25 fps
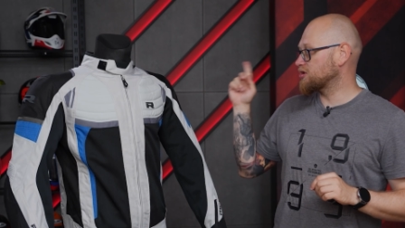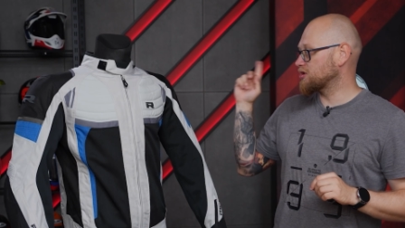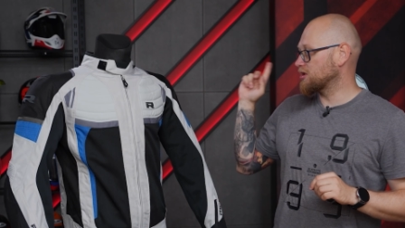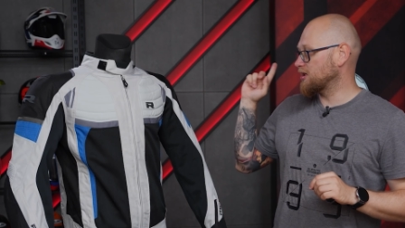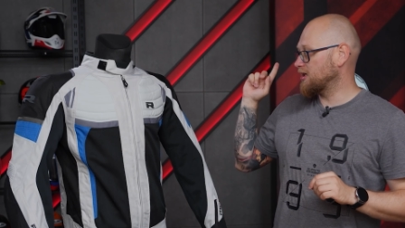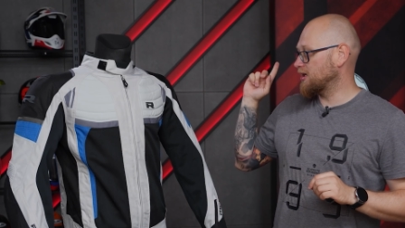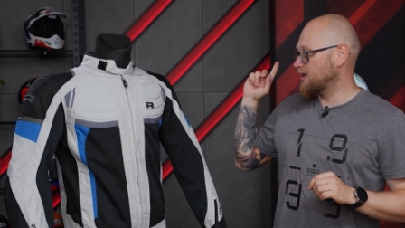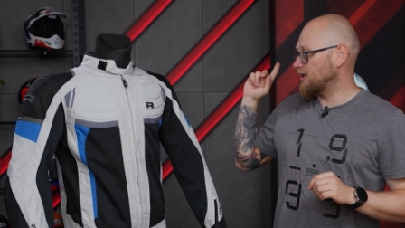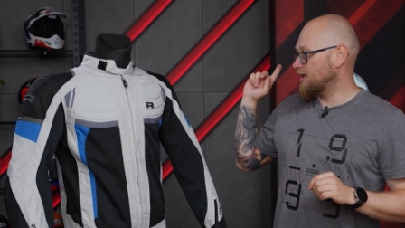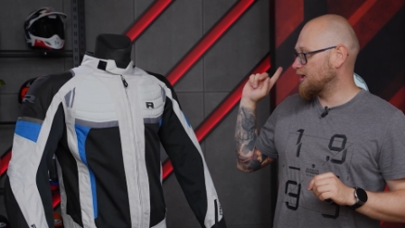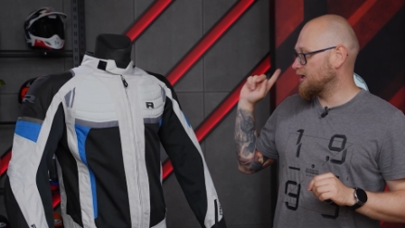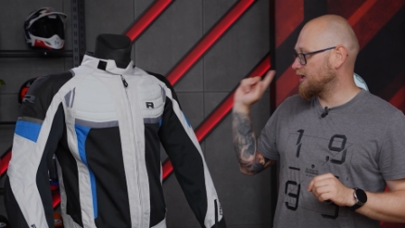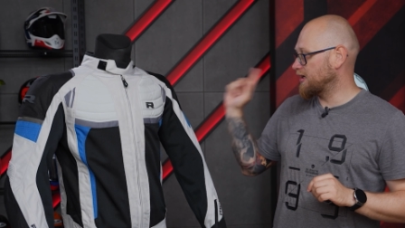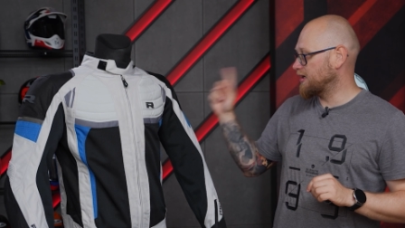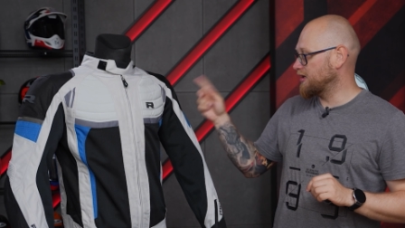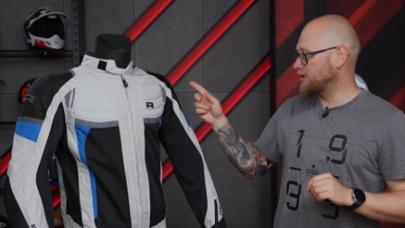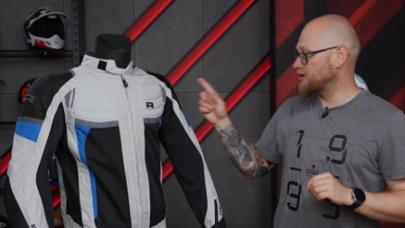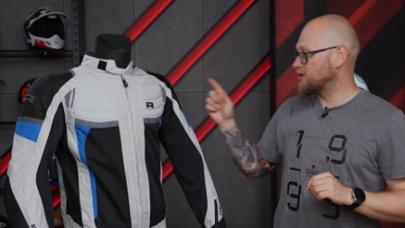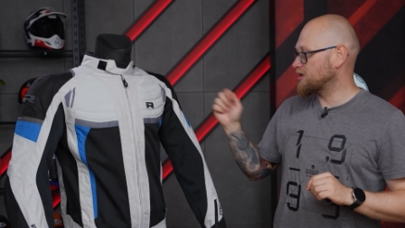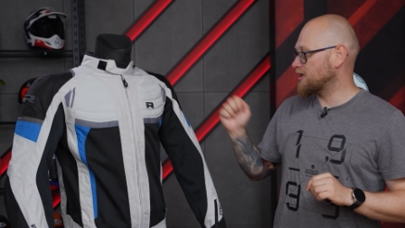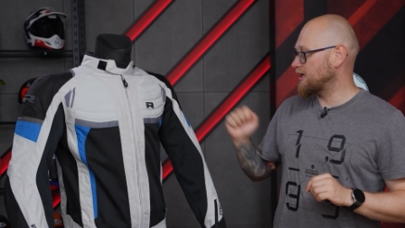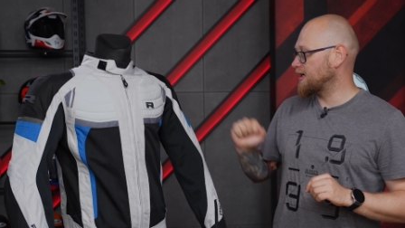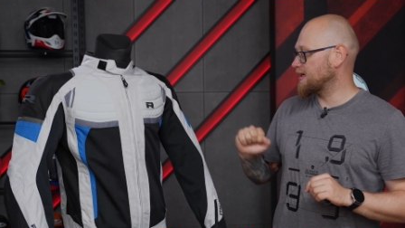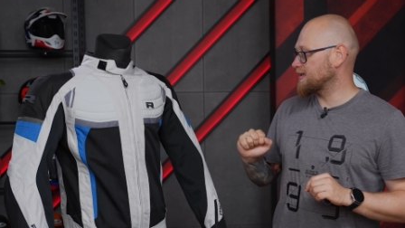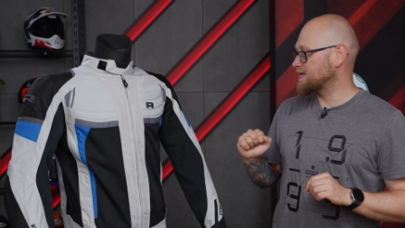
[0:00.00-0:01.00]
że
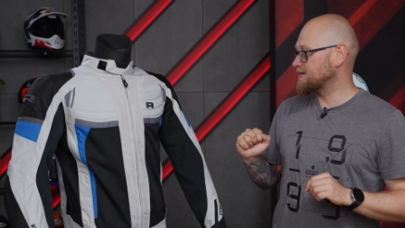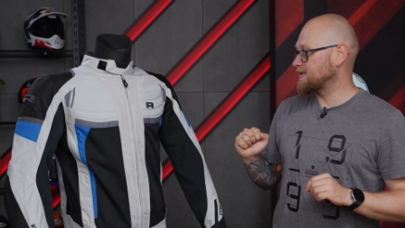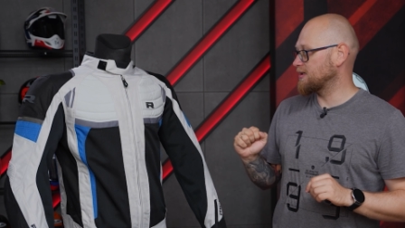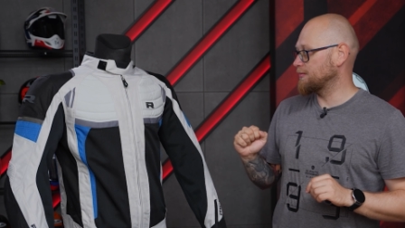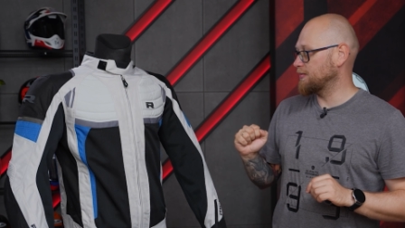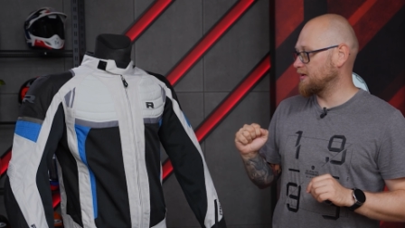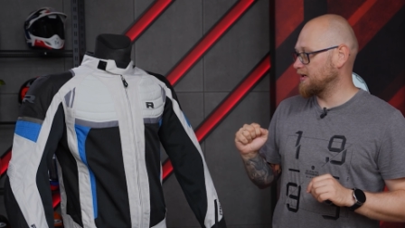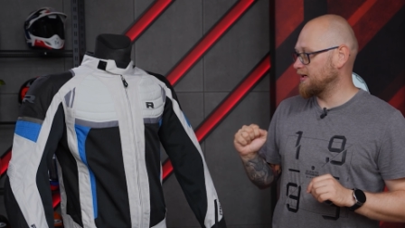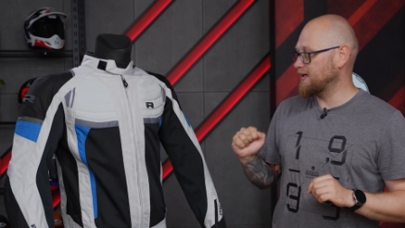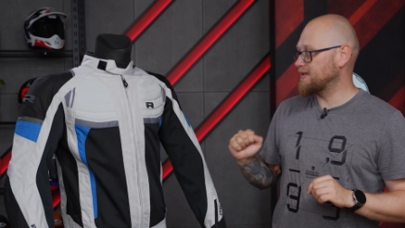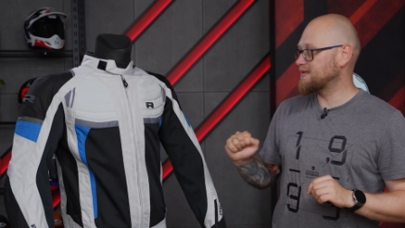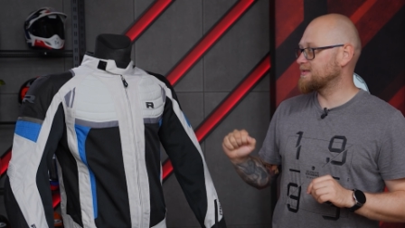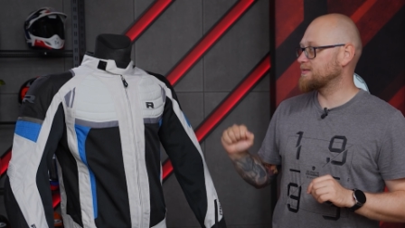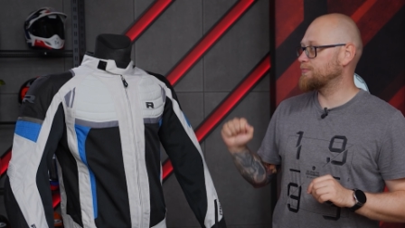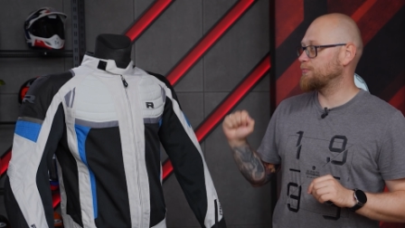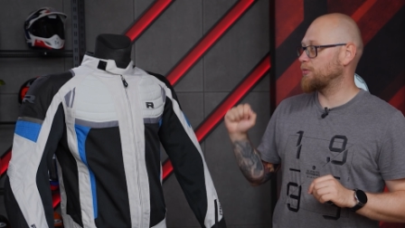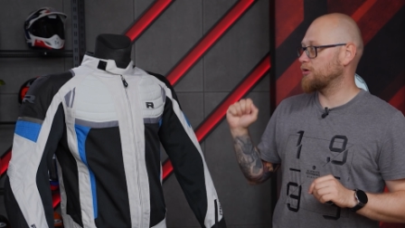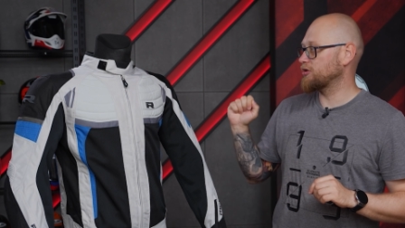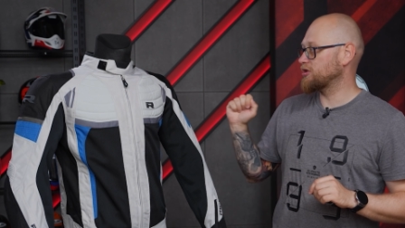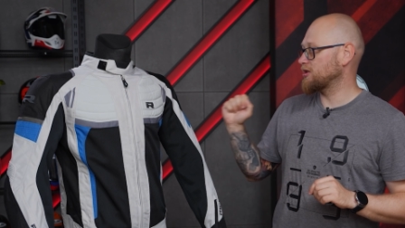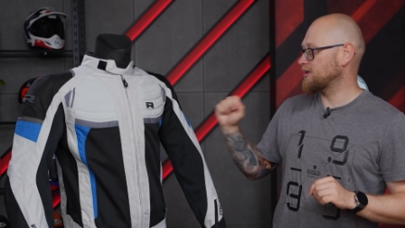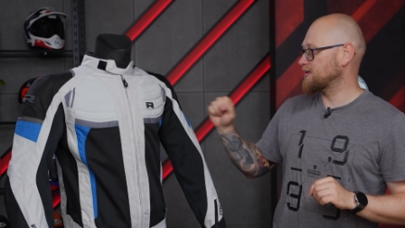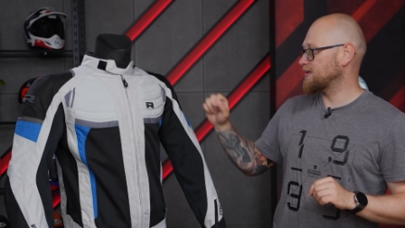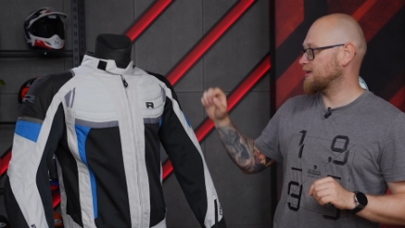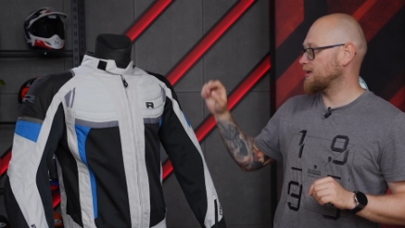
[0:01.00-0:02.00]
Risha Airstream X
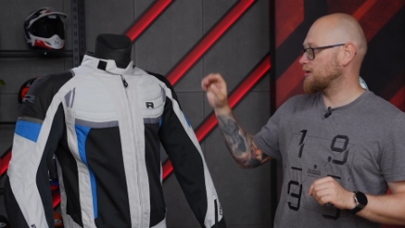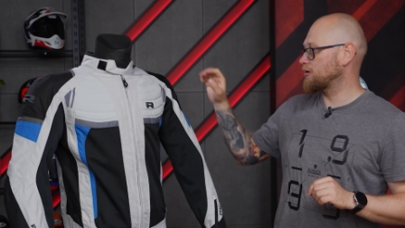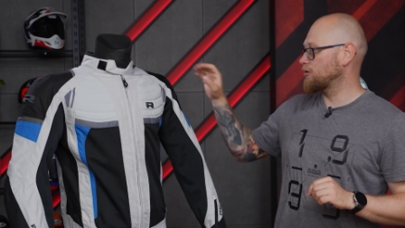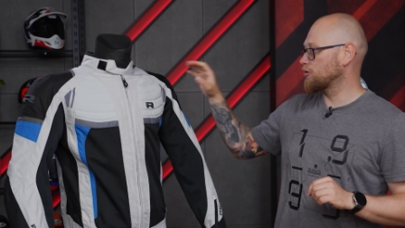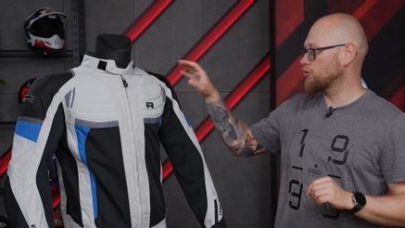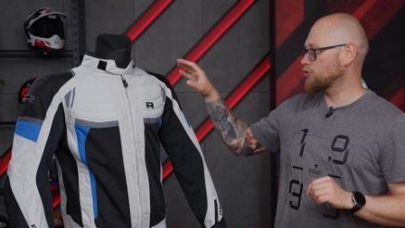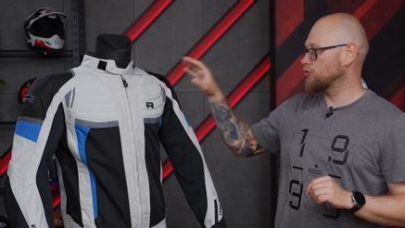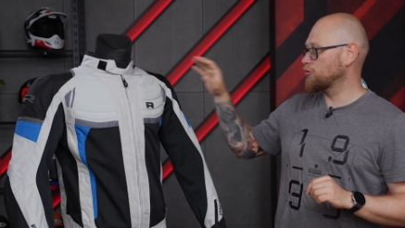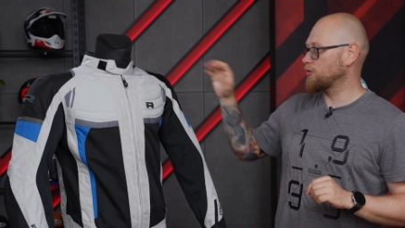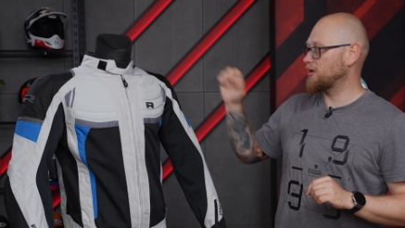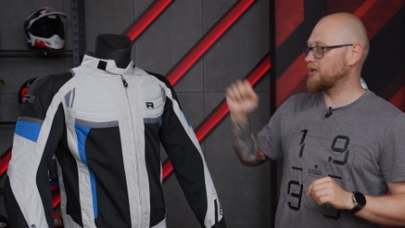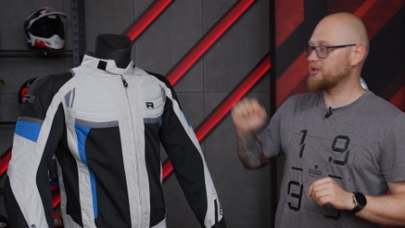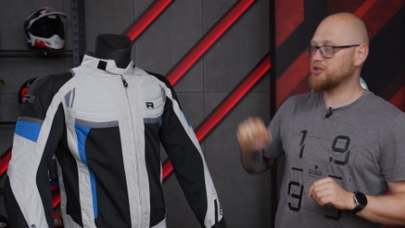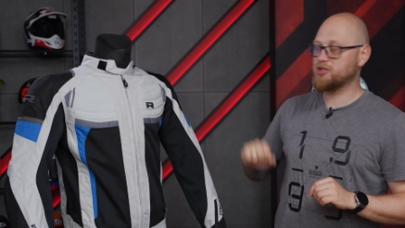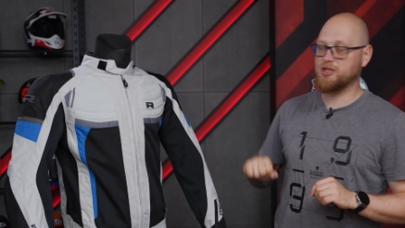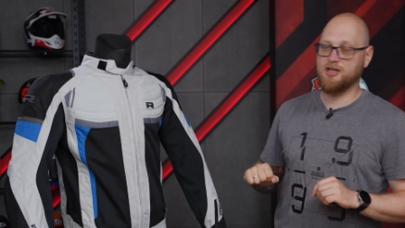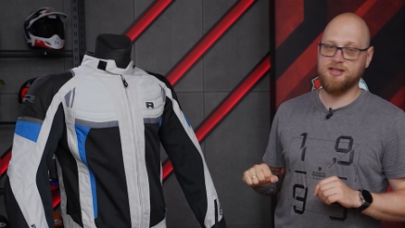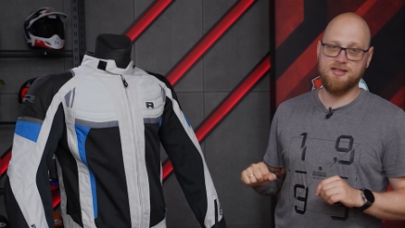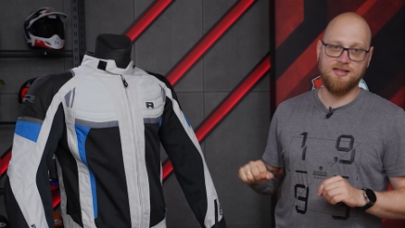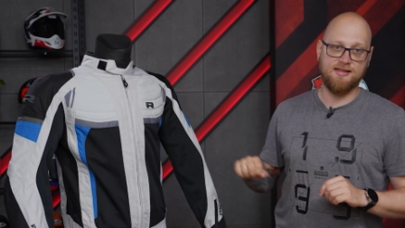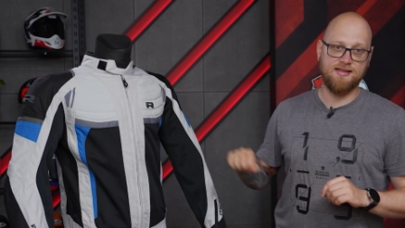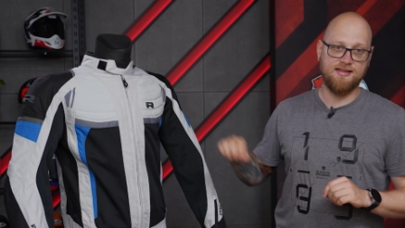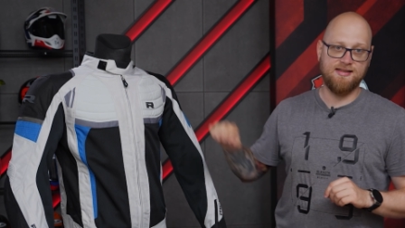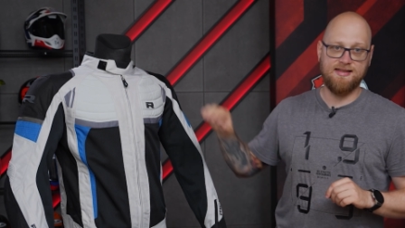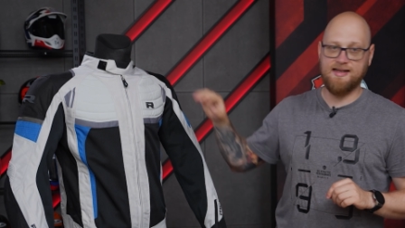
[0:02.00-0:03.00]
posiada kordurę
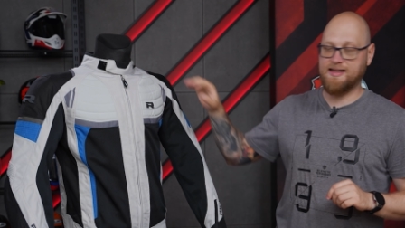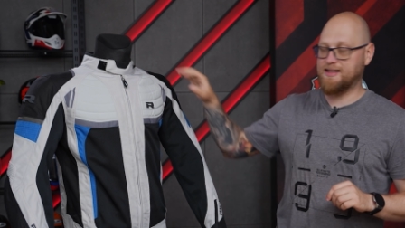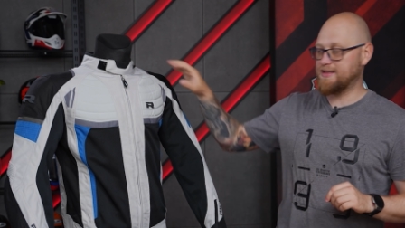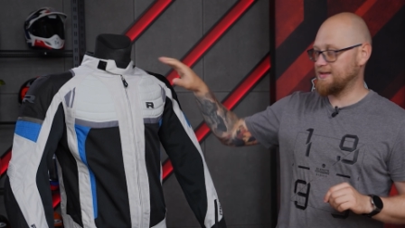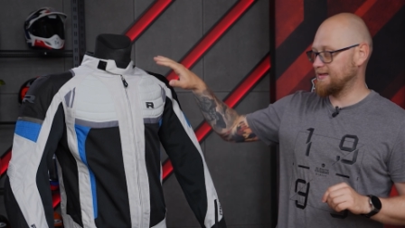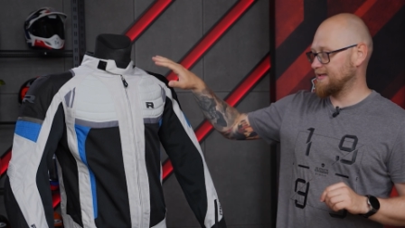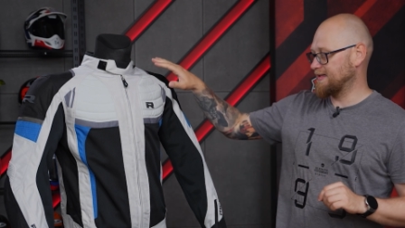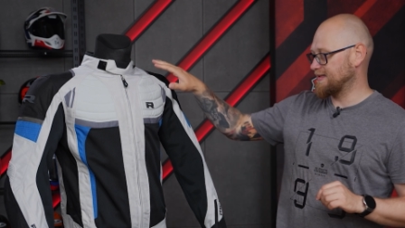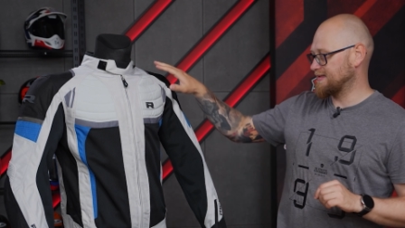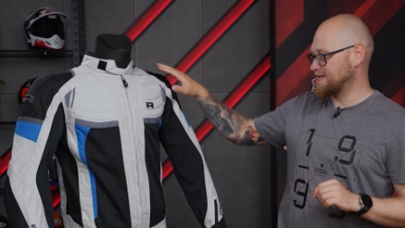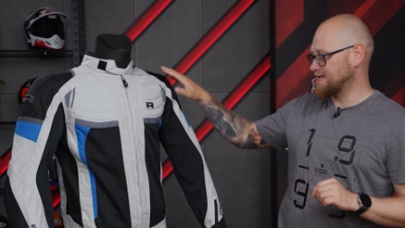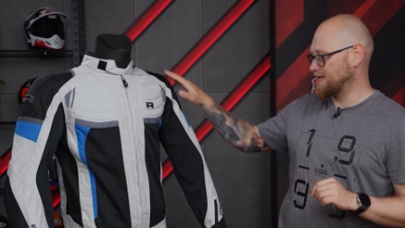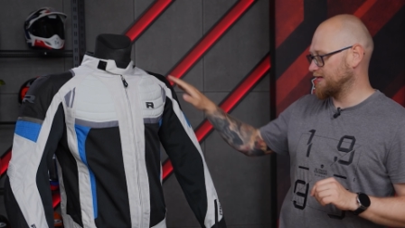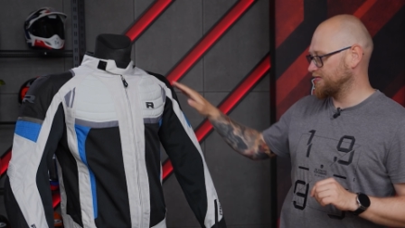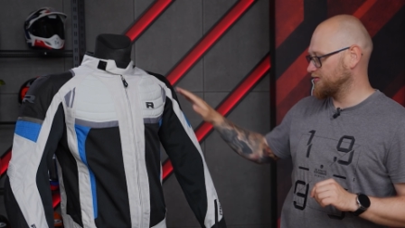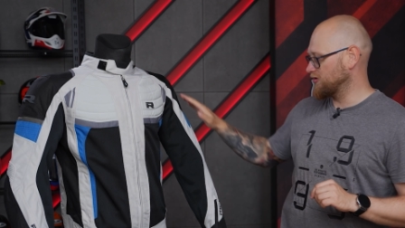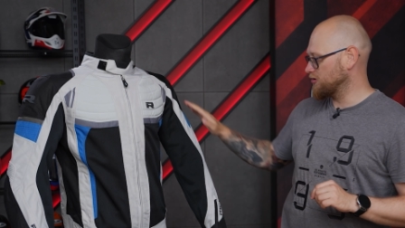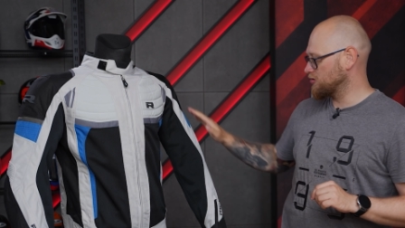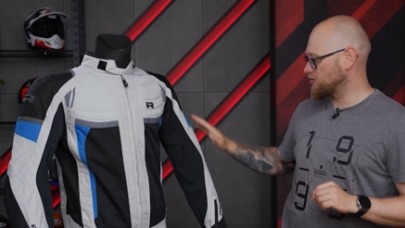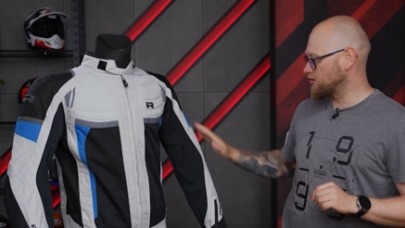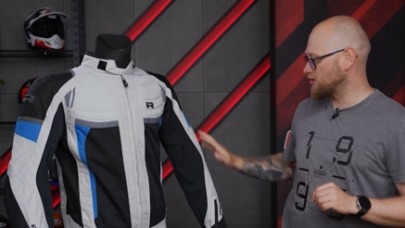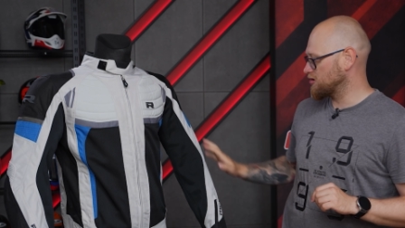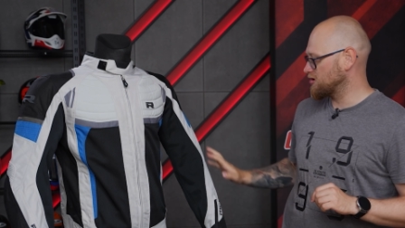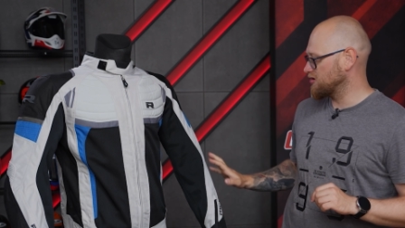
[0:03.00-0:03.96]
600D na zewnątrz.